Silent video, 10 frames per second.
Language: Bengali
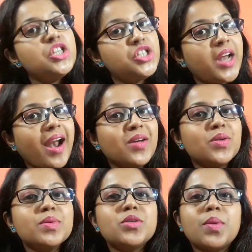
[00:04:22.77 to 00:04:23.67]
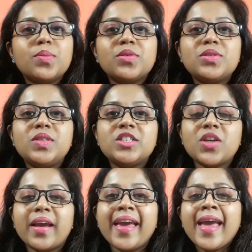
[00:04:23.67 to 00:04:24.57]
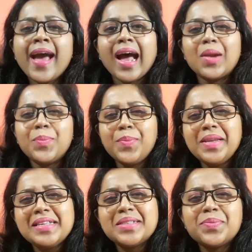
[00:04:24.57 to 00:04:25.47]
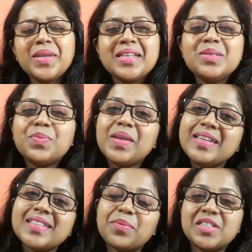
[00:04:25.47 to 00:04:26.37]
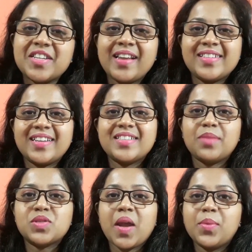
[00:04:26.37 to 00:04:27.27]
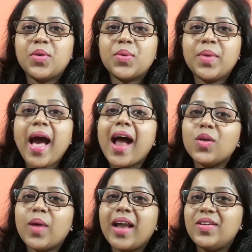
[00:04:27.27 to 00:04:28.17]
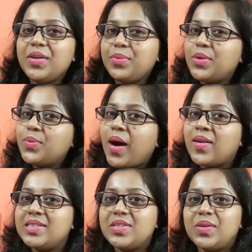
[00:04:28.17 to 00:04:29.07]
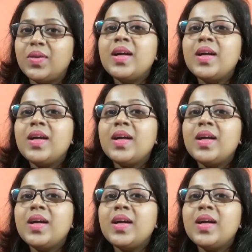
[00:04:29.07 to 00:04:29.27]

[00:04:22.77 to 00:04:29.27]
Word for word: শেয়ার করবে তোমার বন্ধুদের সঙ্গে আর প্লিজ প্লিজ প্লিজ আমার চ্যানেলটাকে সাবস্ক্রাইব করবে আরও ভালো রিভিউ পাওয়ার জন্য